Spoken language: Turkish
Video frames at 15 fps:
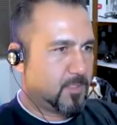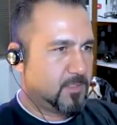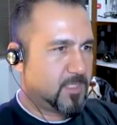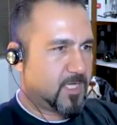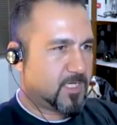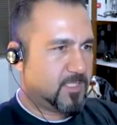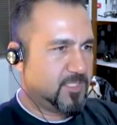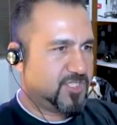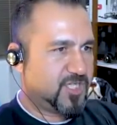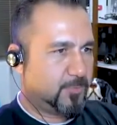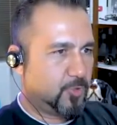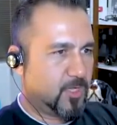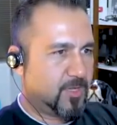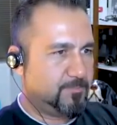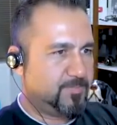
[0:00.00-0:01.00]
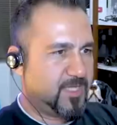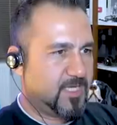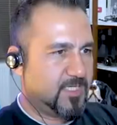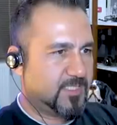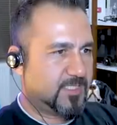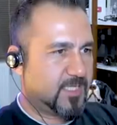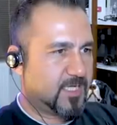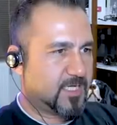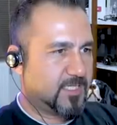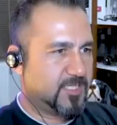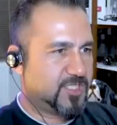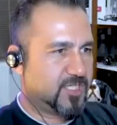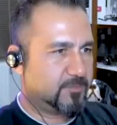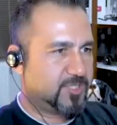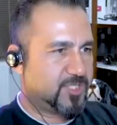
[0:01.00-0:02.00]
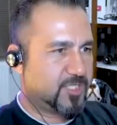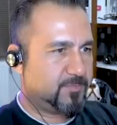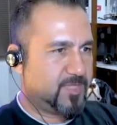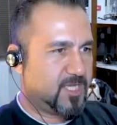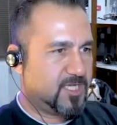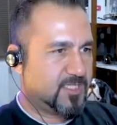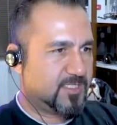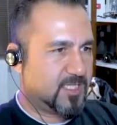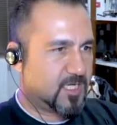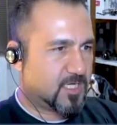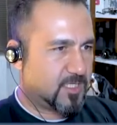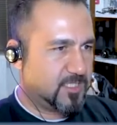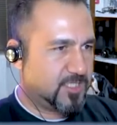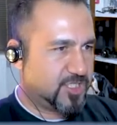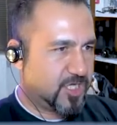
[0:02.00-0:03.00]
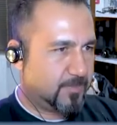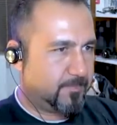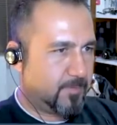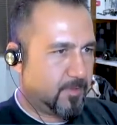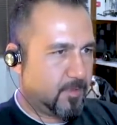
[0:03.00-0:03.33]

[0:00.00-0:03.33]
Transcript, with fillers: Yakalayacağım olan birinizi yakalayacağım işte. Birinizi yakalayacağım.